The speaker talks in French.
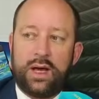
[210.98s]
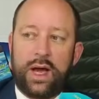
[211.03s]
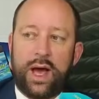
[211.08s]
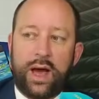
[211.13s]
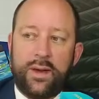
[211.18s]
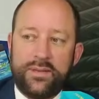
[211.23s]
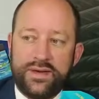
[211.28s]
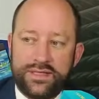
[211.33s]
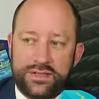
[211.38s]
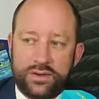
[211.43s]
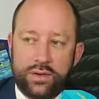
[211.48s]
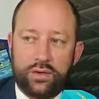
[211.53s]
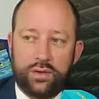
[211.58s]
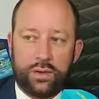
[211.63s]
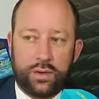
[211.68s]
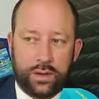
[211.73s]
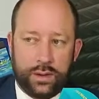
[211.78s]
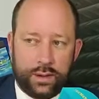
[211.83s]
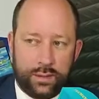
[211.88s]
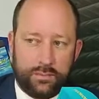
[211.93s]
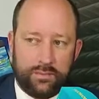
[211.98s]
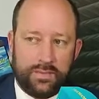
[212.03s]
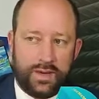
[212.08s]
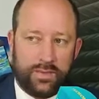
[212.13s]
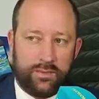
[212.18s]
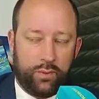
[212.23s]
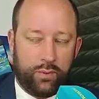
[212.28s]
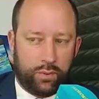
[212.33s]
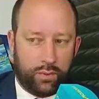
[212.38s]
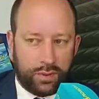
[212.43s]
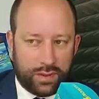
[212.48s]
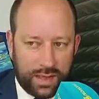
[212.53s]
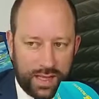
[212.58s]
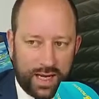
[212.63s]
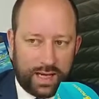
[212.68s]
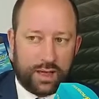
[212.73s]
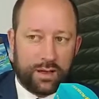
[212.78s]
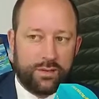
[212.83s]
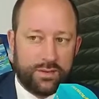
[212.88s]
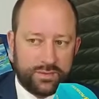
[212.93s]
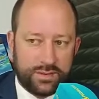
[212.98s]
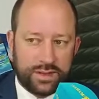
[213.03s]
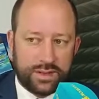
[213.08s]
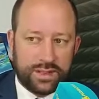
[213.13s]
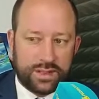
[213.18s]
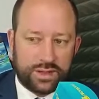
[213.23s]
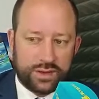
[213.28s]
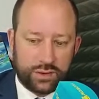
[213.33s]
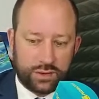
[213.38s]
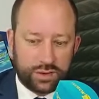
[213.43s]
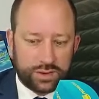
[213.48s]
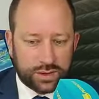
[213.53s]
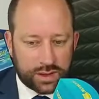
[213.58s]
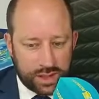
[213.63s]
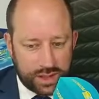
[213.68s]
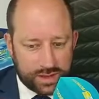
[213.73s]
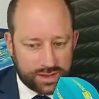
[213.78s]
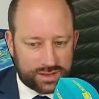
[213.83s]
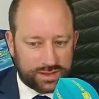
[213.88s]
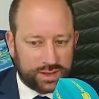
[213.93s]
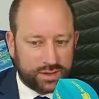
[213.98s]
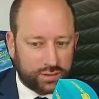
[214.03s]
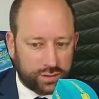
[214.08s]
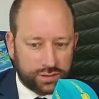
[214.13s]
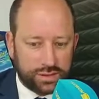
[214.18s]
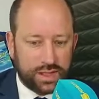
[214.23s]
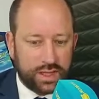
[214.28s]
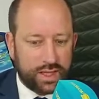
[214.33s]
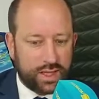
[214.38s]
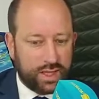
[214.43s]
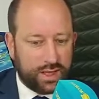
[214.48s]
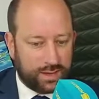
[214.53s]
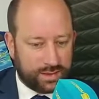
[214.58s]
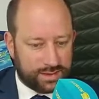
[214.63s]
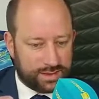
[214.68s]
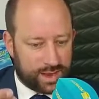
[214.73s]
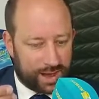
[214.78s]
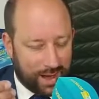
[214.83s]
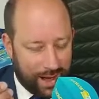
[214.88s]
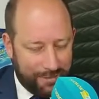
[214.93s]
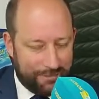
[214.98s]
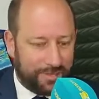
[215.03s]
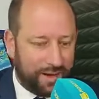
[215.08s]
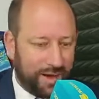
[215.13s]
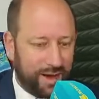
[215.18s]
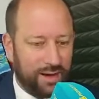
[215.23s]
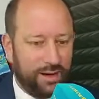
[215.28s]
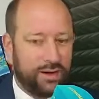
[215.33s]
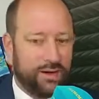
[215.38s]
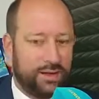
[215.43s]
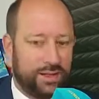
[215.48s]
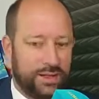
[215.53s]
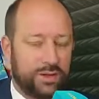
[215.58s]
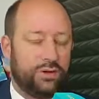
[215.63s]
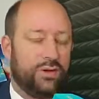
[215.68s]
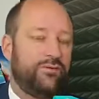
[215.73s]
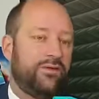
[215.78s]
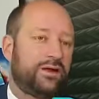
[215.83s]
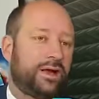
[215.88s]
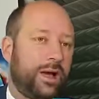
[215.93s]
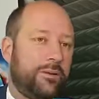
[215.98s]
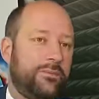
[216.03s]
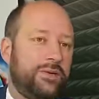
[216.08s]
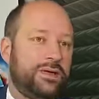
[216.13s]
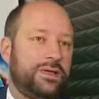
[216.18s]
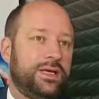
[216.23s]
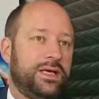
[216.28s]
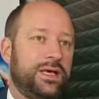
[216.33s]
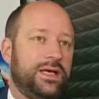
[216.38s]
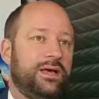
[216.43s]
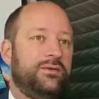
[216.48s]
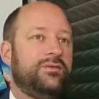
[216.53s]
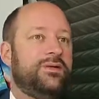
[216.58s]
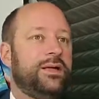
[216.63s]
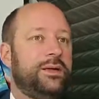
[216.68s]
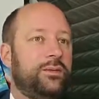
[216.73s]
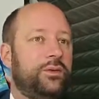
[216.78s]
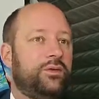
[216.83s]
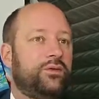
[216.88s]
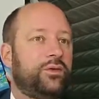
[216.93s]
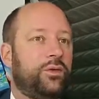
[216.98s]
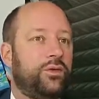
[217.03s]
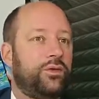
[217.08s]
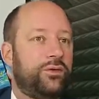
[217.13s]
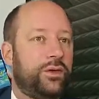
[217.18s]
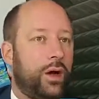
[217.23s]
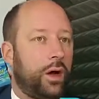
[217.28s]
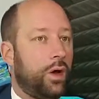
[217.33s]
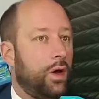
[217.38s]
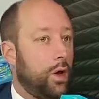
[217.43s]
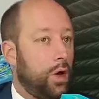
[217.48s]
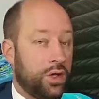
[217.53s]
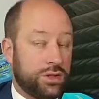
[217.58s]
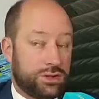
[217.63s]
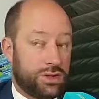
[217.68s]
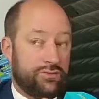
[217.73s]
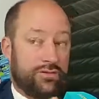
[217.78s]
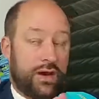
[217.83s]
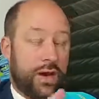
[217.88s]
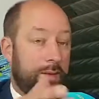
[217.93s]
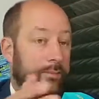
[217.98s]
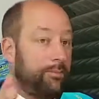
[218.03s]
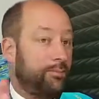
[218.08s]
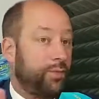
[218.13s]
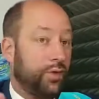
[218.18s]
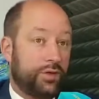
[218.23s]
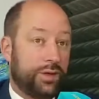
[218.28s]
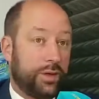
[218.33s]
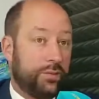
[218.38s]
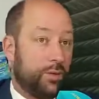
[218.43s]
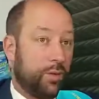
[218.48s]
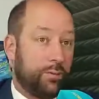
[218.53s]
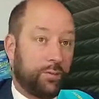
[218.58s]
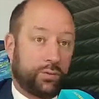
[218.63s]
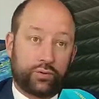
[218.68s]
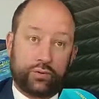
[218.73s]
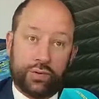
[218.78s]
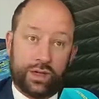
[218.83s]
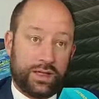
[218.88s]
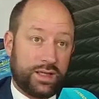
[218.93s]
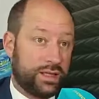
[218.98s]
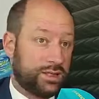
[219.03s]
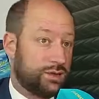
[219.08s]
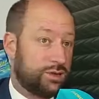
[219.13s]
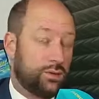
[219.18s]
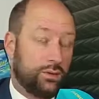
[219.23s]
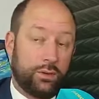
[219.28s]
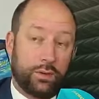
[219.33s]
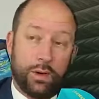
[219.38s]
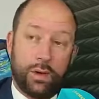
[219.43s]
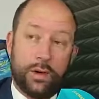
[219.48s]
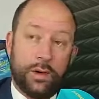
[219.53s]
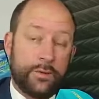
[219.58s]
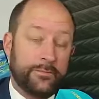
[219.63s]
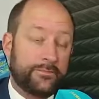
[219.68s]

à mes yeux. Mais bon, il a quand même dit des choses, et ces choses, ces rappels, ils doivent être appliqués évidemment sur le terrain. C'est valable notamment pour toutes les questions euh,